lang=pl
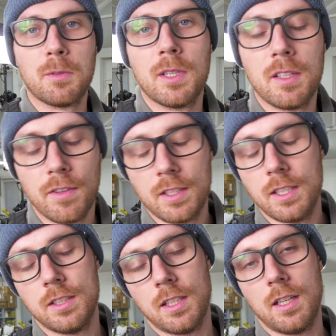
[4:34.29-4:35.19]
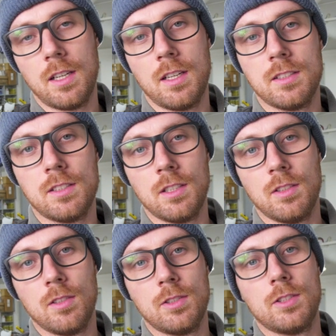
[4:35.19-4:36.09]
chyba najfajniejsza
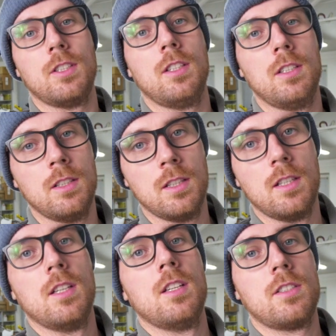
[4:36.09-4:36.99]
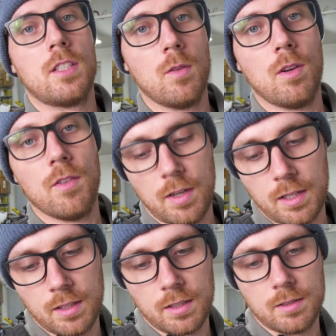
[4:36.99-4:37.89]
czynność, czyli
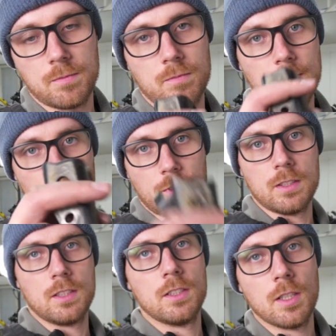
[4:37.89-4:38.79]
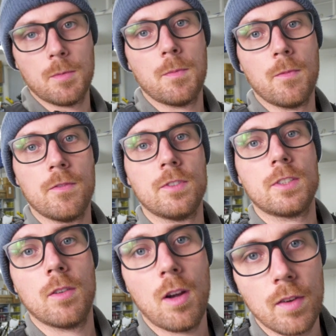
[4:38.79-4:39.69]
szkiełkowanie. Więc idziemy
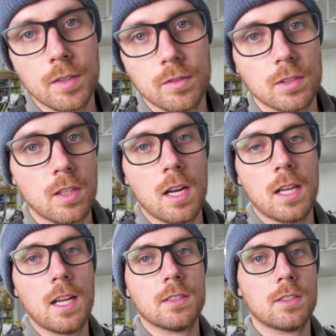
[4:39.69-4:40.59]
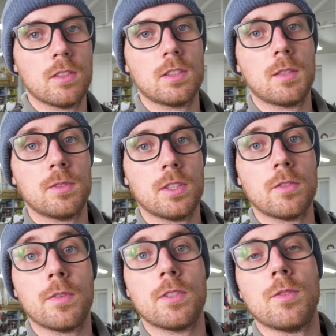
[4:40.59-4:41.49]
wyszkiełkować wszystko elegancko, żeby się
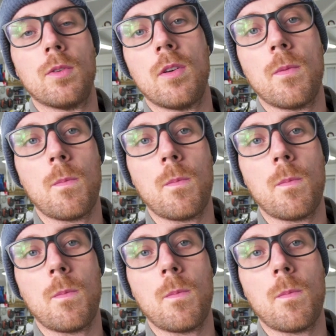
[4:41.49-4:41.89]
świeciło.